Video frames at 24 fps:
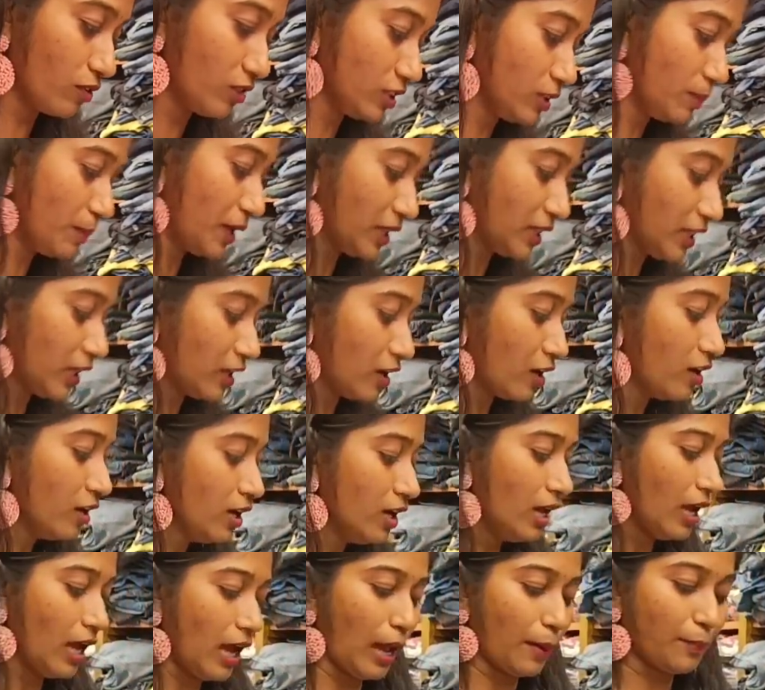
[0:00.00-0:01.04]
வந்து பார்த்தீங்கன்னா
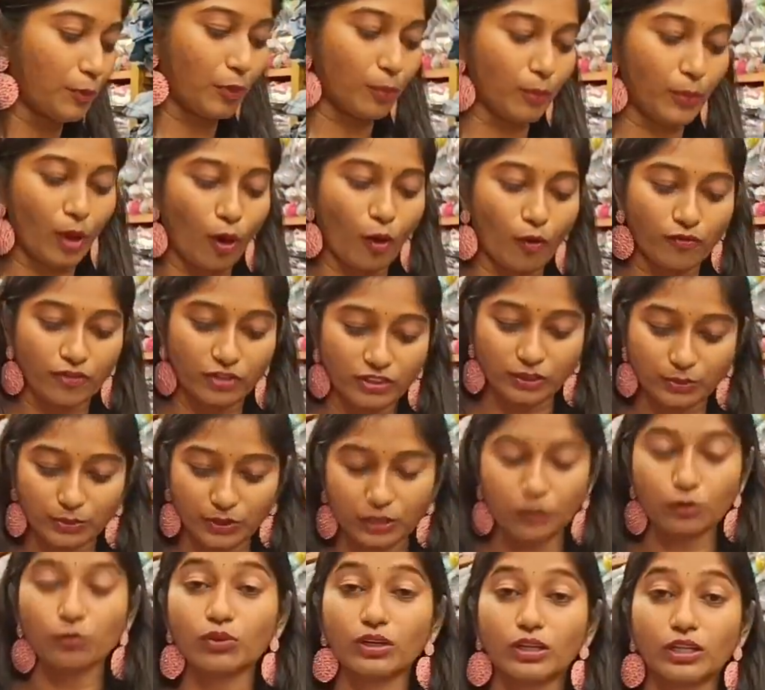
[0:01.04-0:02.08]
எப்போவுமே ஆஃபர்ஸ்
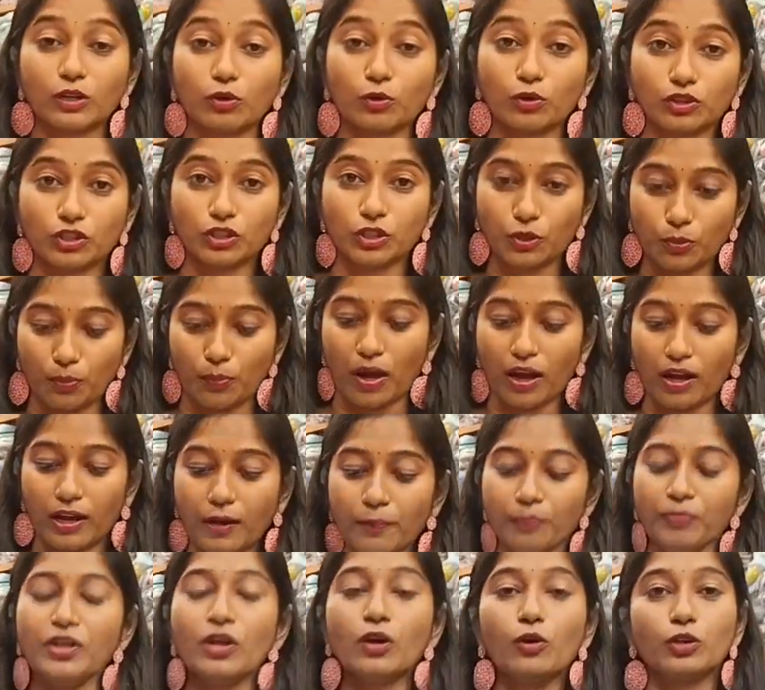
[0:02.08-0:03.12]
வந்து உங்களுக்கு கொடுத்துட்ருப்பாங்க
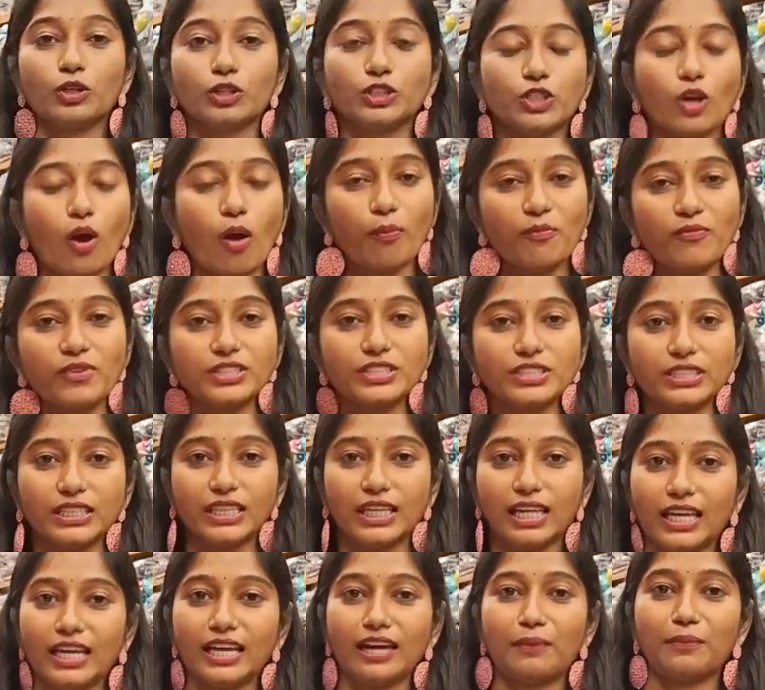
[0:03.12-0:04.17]
ஒரு ஷாப்
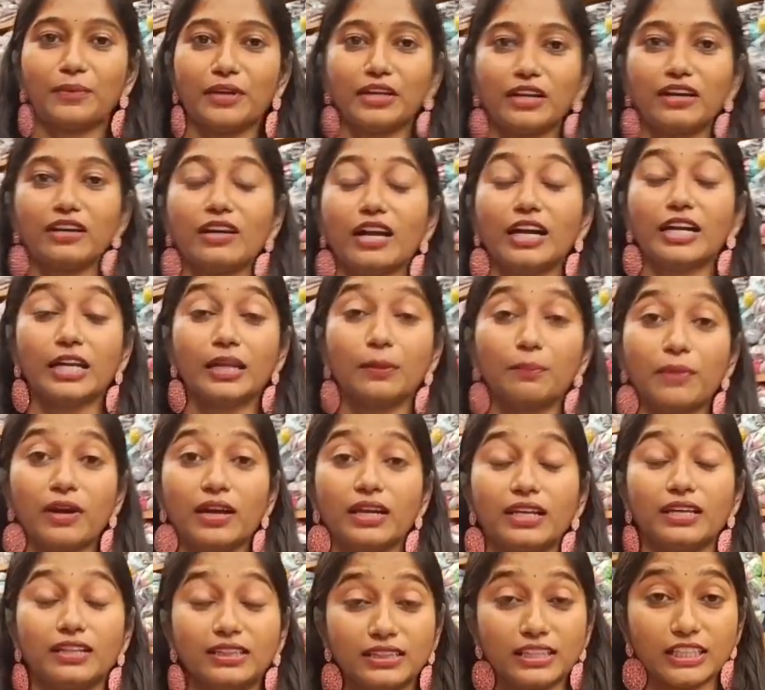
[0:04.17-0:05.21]
வச்சுருக்கீங்க அப்படின்னா
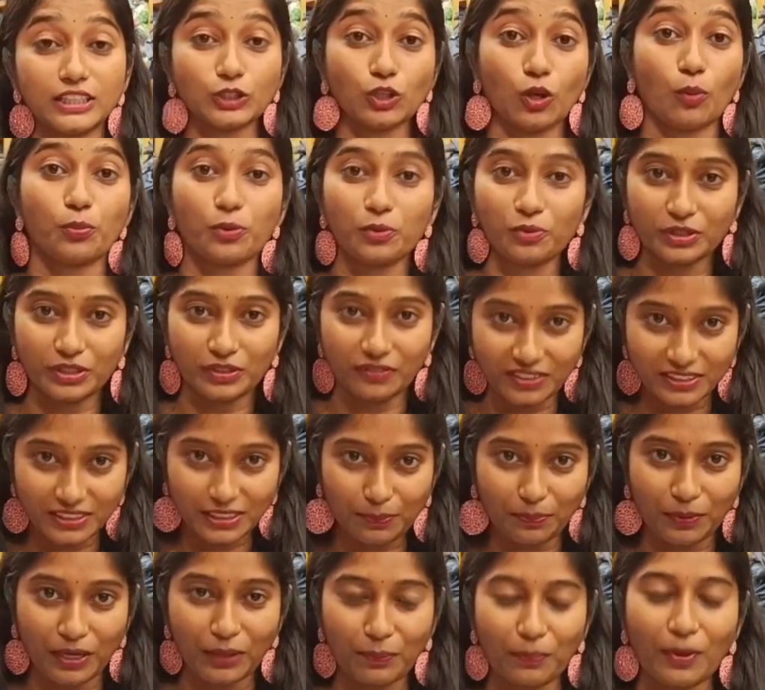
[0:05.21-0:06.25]
கண்டிப்பாக இந்த ஷாப்க்கு வந்து
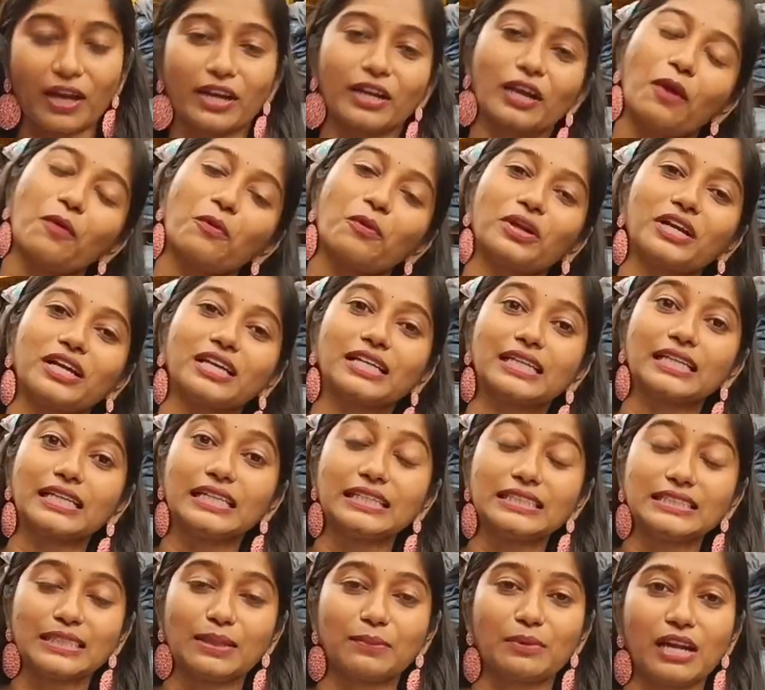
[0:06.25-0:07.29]
விசிட் பண்ணி பாருங்கள் உங்களுக்கு
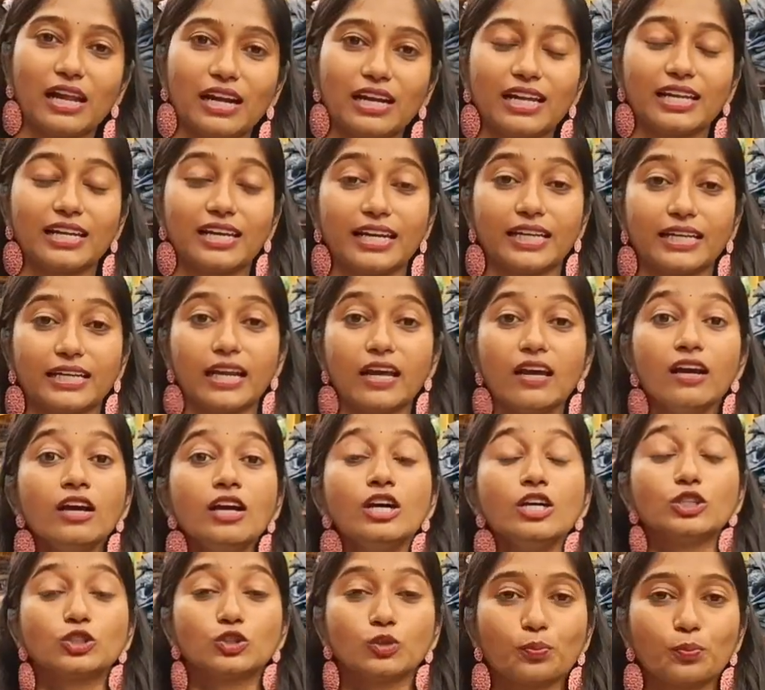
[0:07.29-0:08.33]
ரீசனபுளான ரேட்டில்
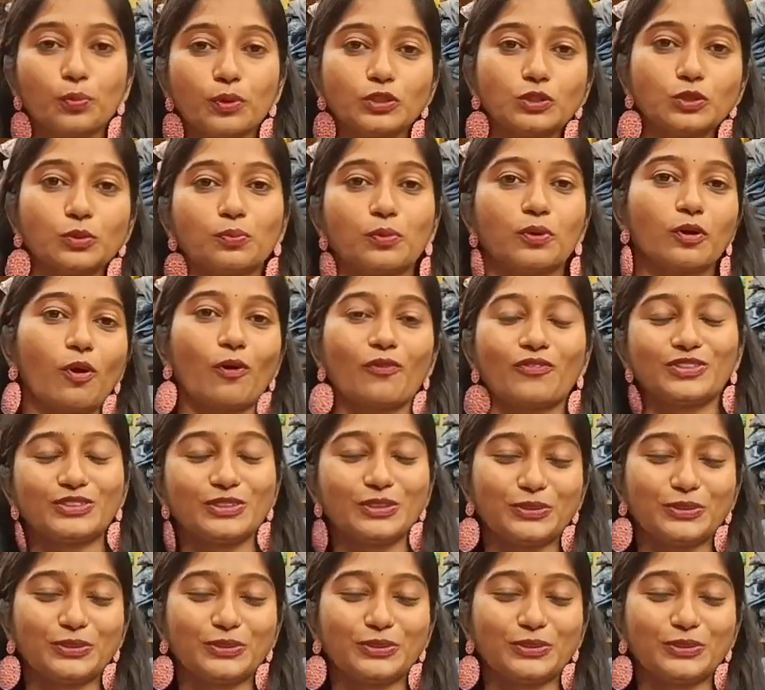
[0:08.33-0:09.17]
சூப்பர் சூப்பர் ஆஃபர்ஸ்